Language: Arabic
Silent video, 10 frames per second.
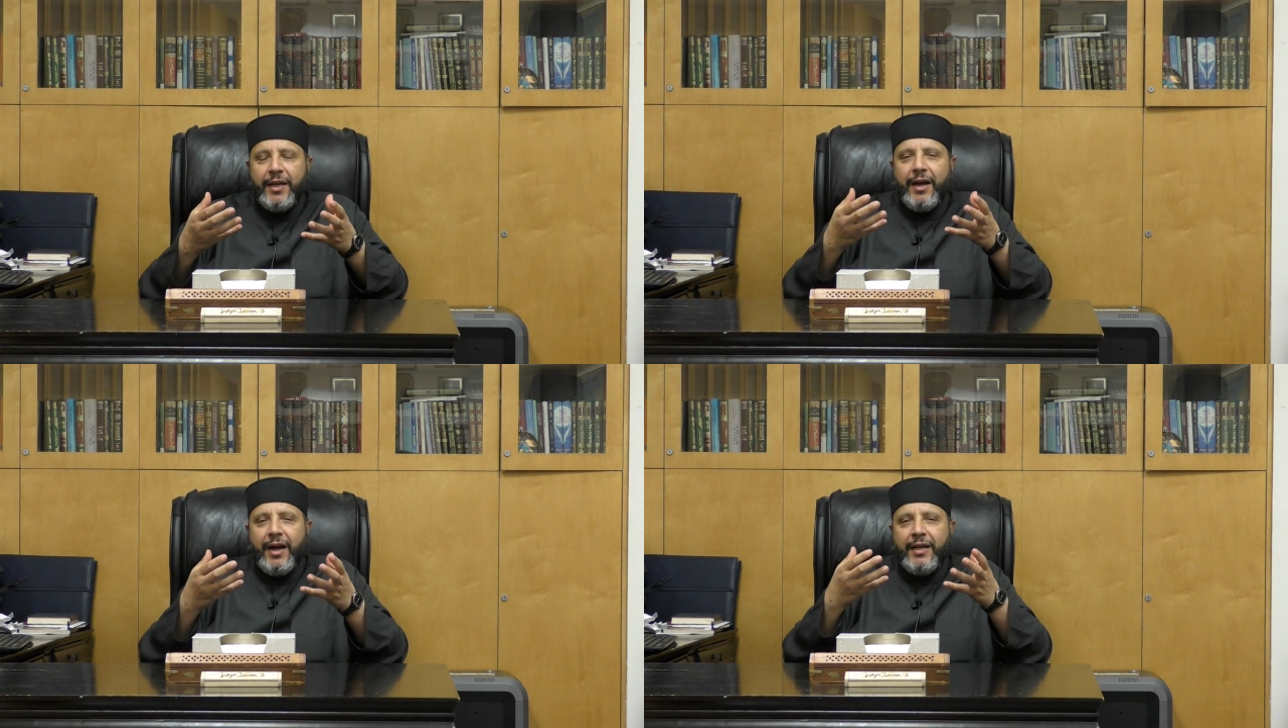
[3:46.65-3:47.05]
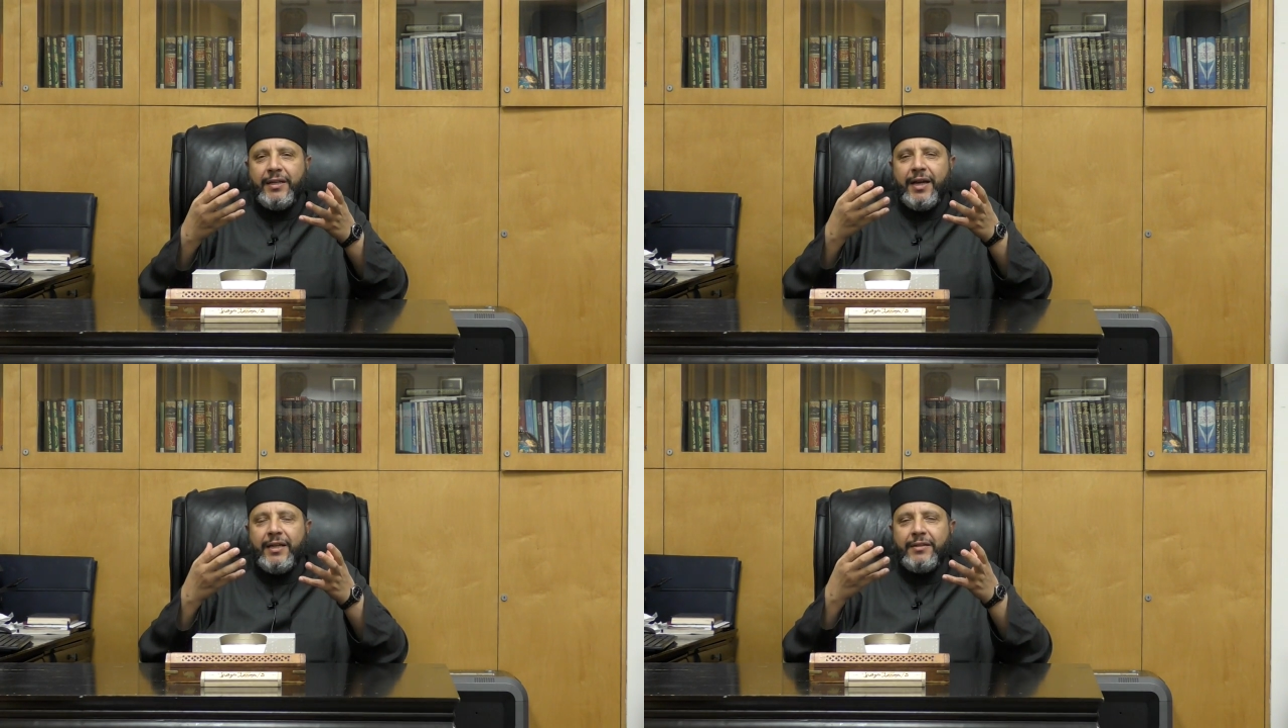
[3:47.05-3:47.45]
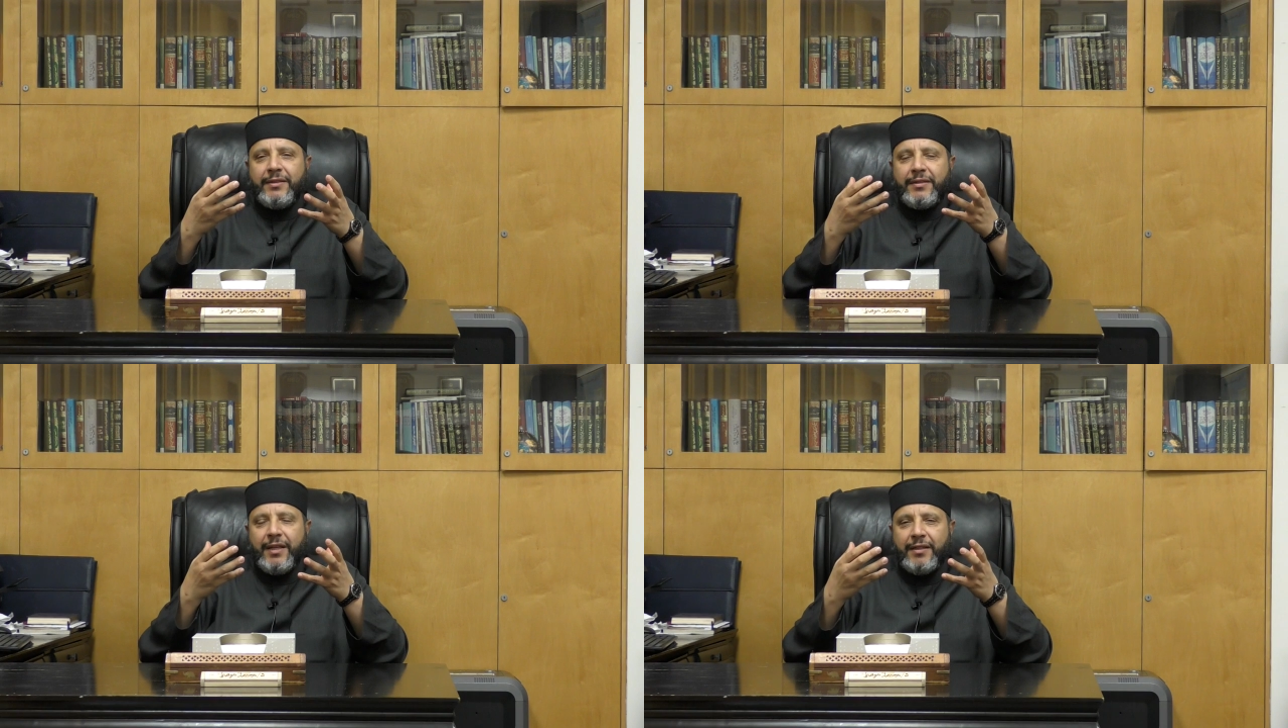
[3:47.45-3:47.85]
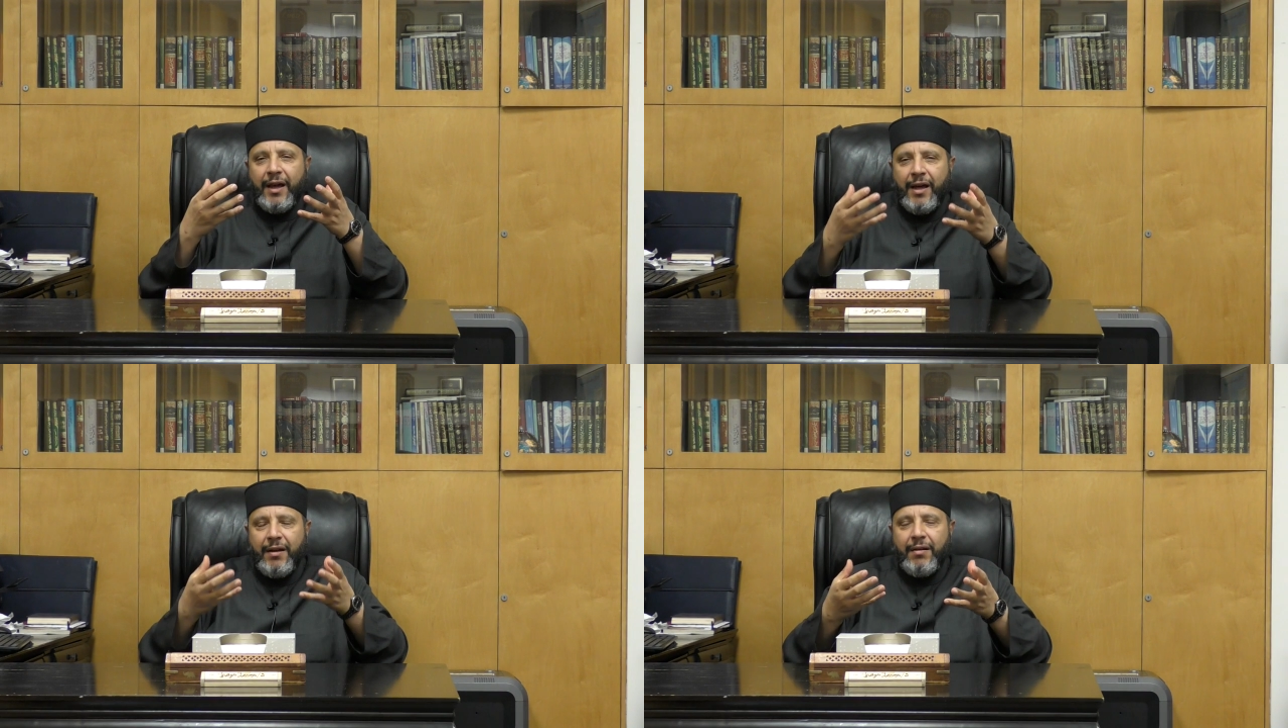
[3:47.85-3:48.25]
عن أن
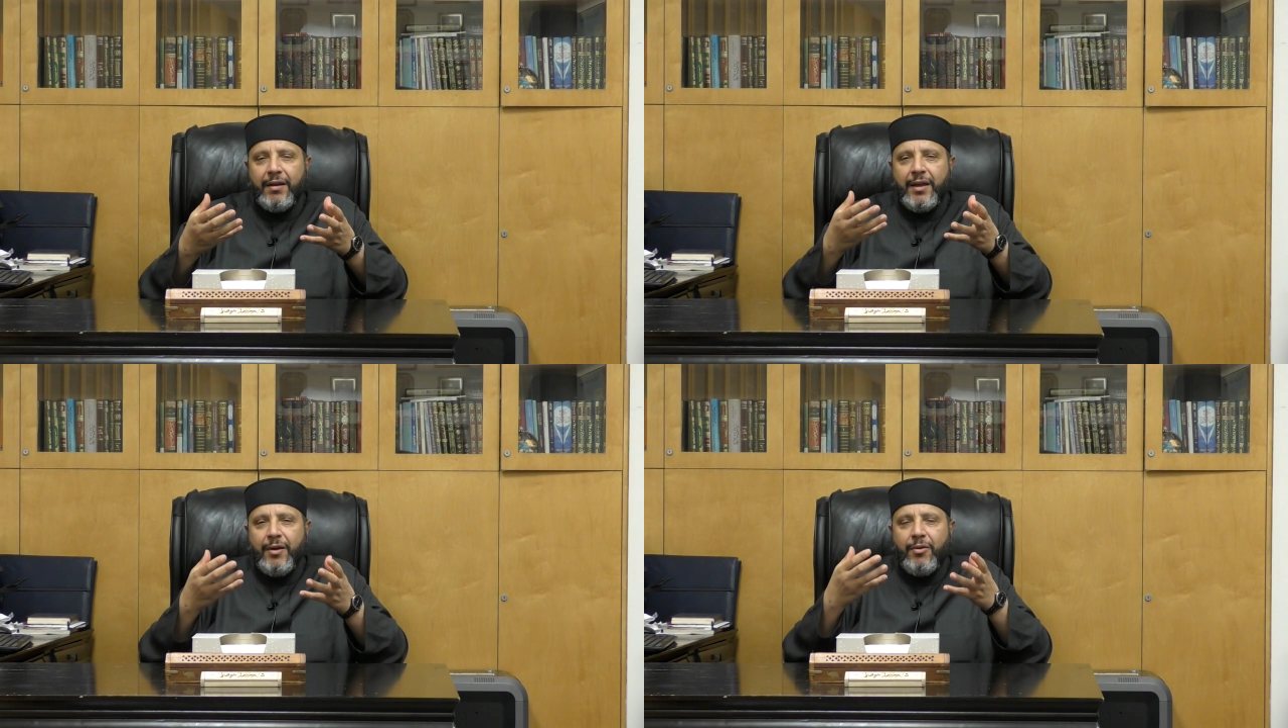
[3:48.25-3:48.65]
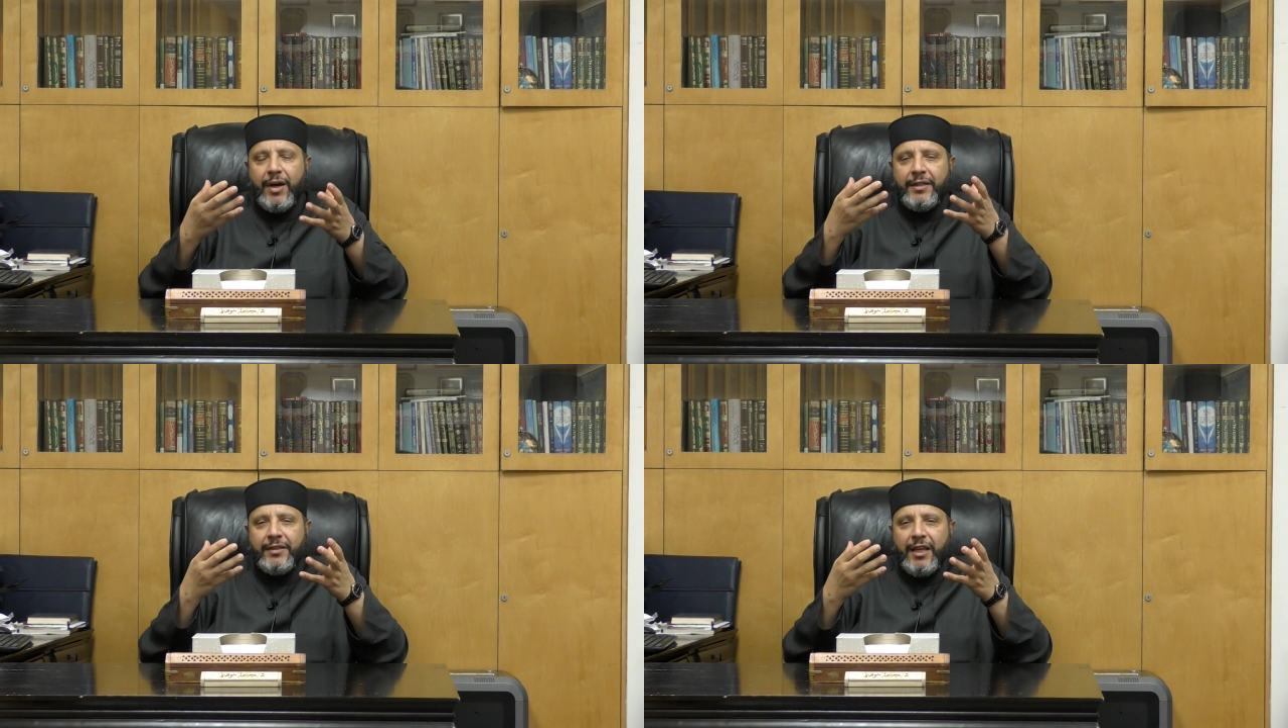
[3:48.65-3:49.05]
تتحرك وأن